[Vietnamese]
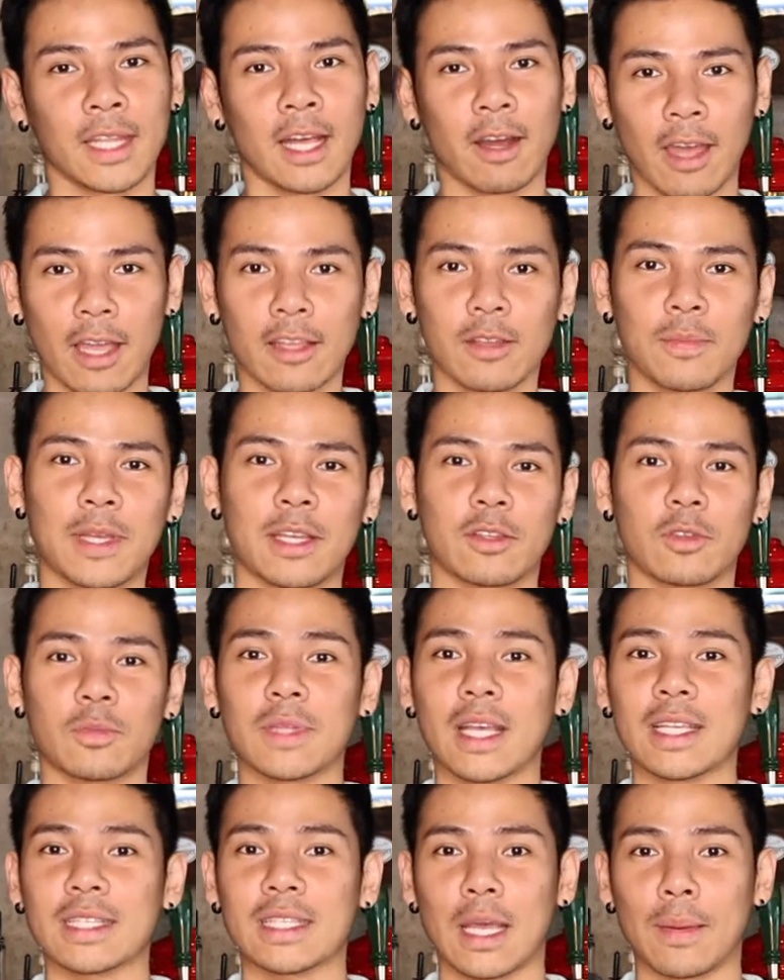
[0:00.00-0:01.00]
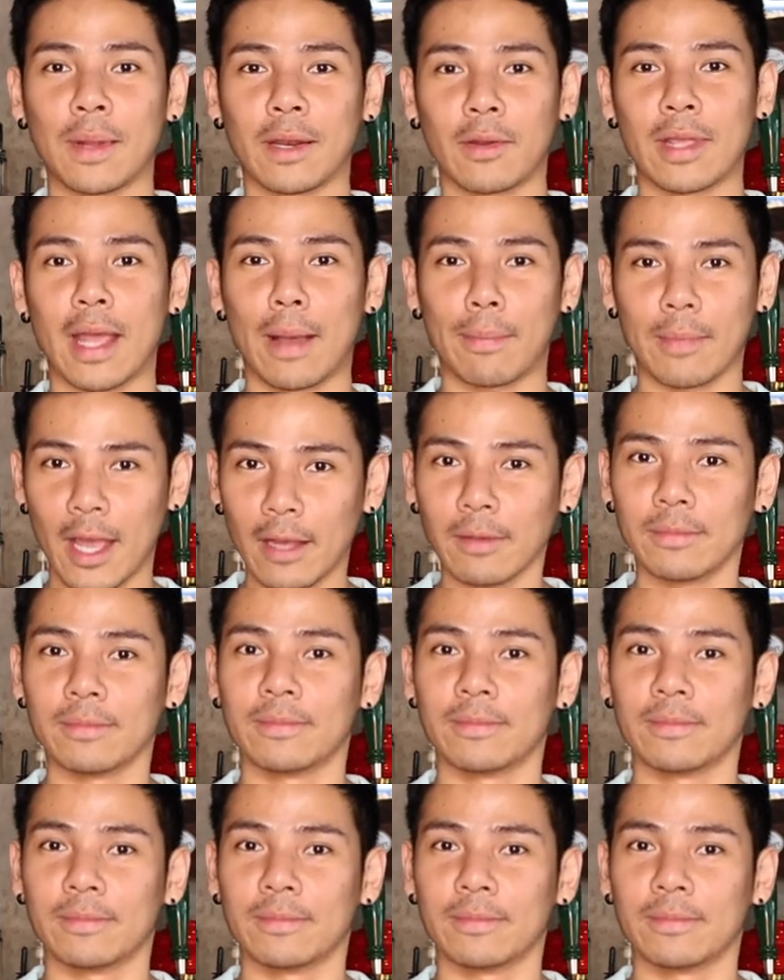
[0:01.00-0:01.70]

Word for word: Ok, bây giờ chúng ta sẽ bắt đầu dầm nhé.